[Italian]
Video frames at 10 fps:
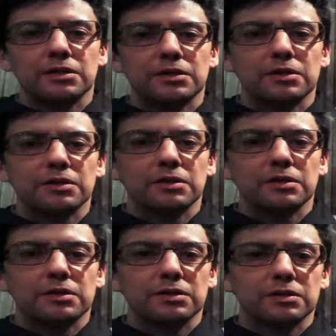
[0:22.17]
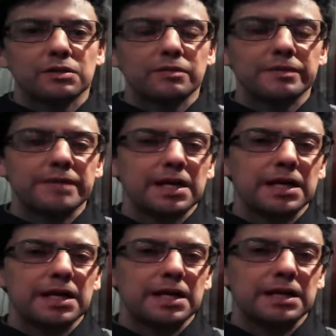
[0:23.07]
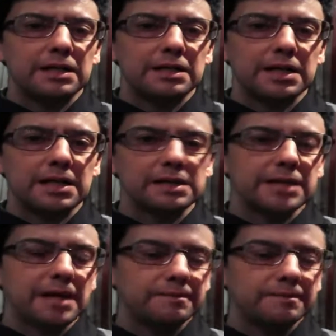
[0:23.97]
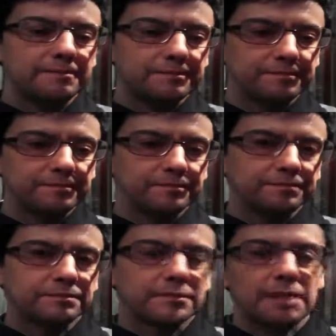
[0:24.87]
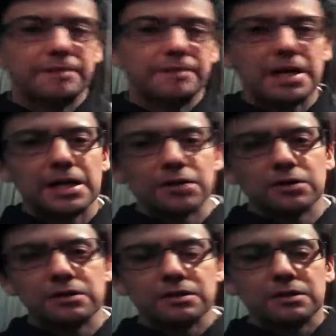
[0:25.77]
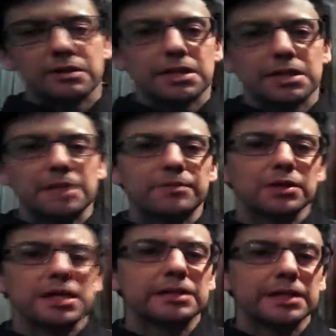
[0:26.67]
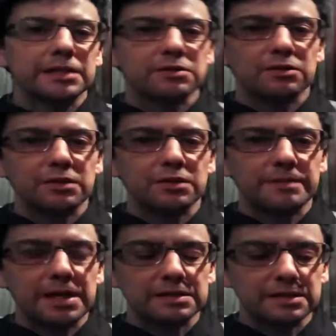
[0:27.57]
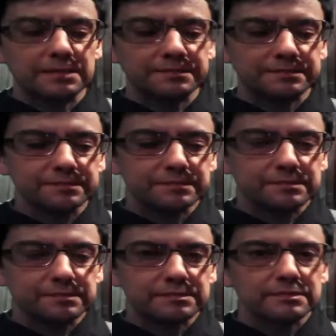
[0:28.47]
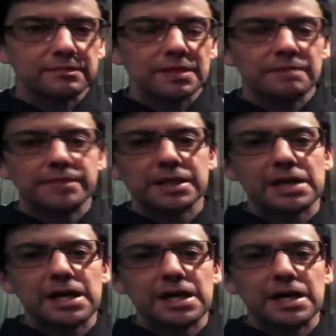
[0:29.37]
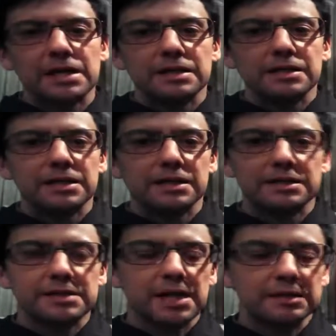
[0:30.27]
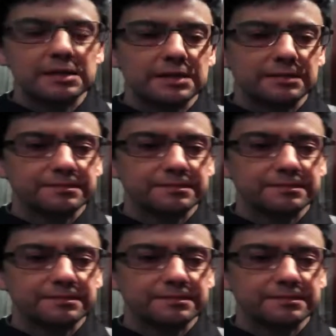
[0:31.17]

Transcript: eh, come va la realtà. la RO e le poche altre che sono rimaste, perché là e estate